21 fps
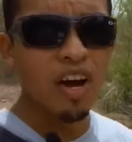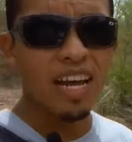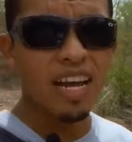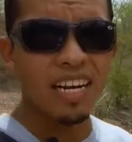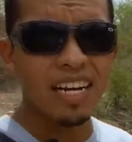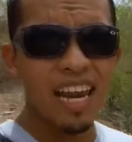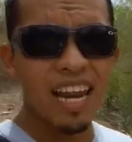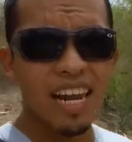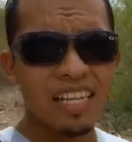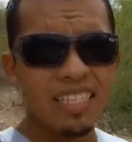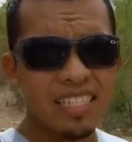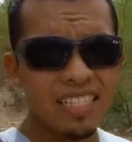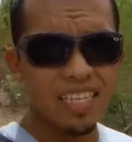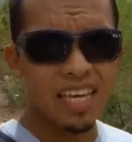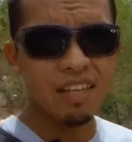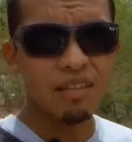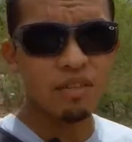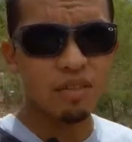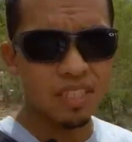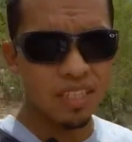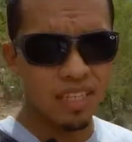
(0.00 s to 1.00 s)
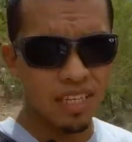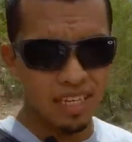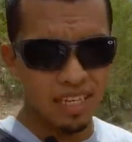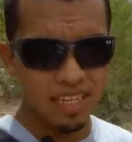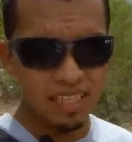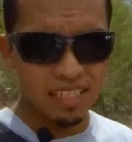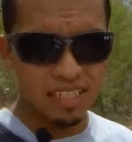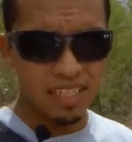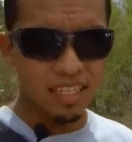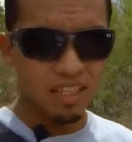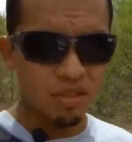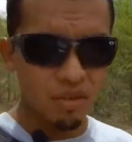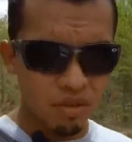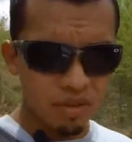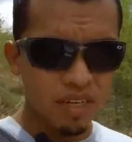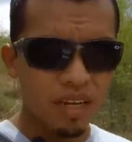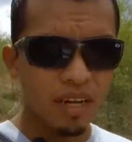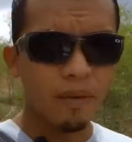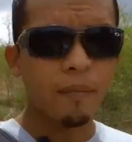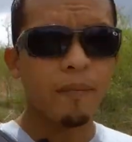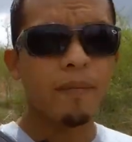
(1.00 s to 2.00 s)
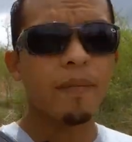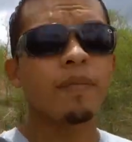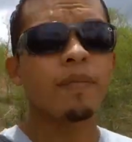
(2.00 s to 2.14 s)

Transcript: realizados en esta zona,